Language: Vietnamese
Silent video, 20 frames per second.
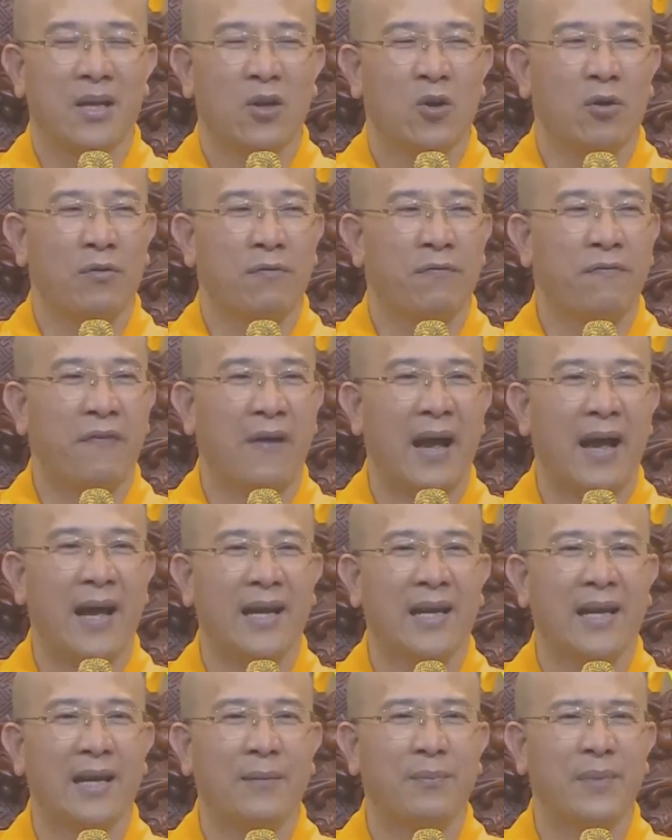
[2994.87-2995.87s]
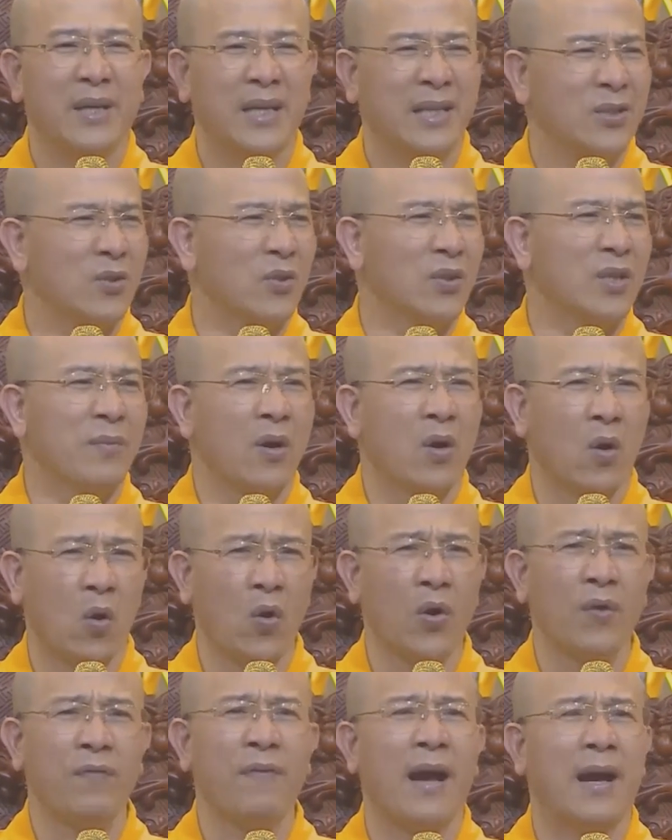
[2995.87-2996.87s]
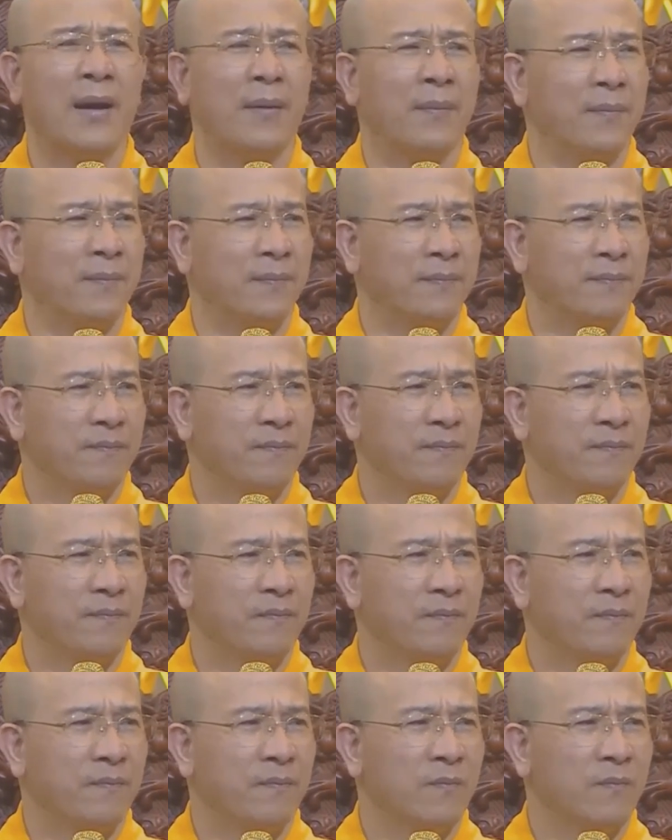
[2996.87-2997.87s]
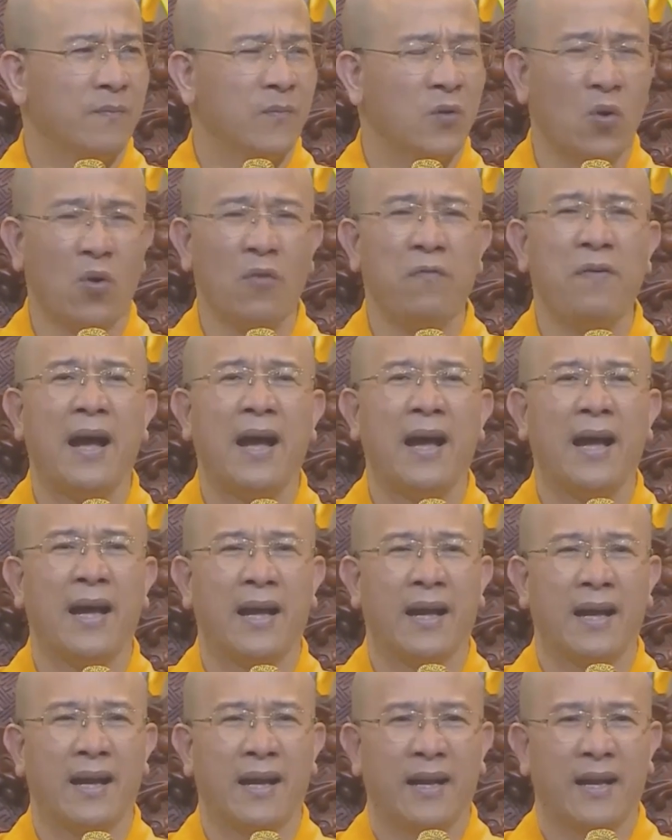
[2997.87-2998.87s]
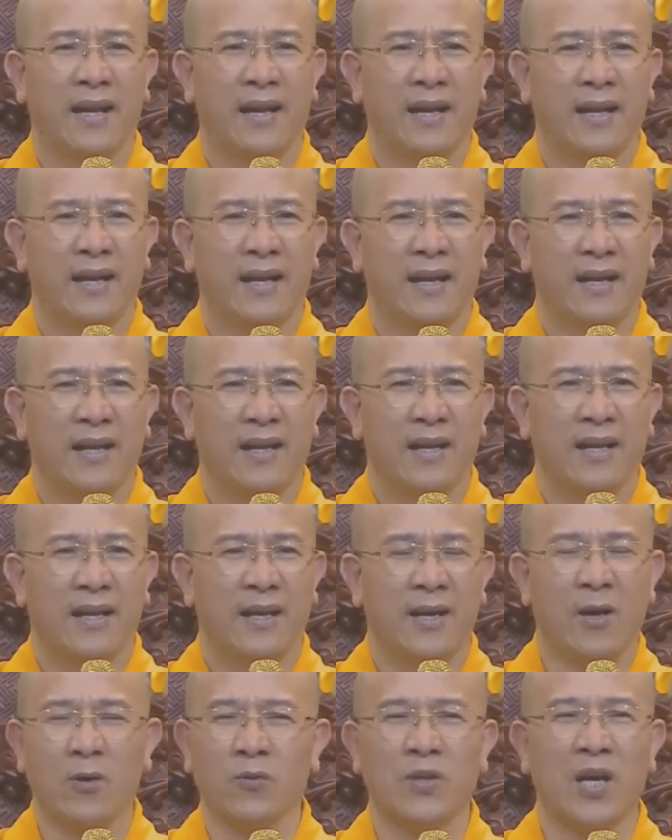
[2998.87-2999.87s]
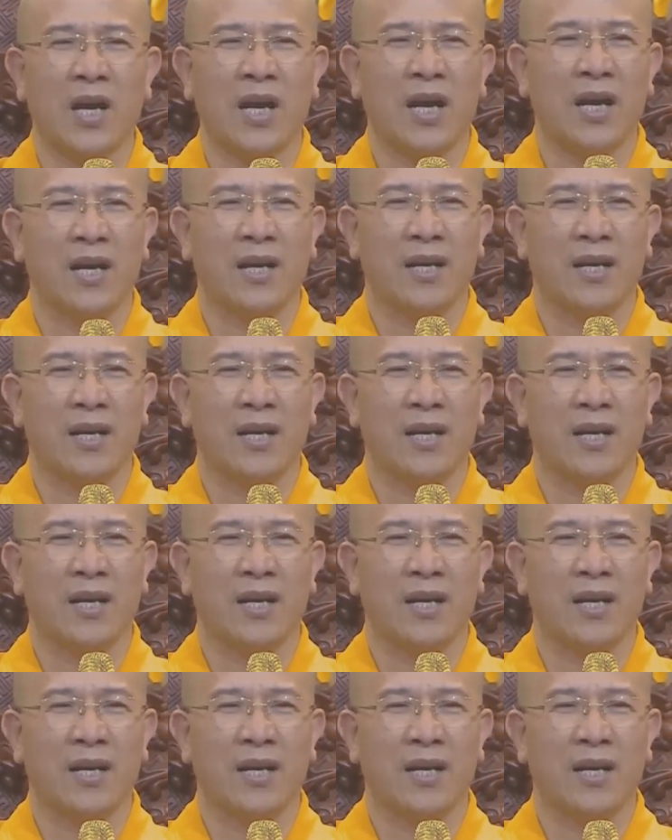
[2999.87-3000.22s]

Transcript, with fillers: Còn phá là biết rồi nhưng mà cố phạm, cố phá, không sợ,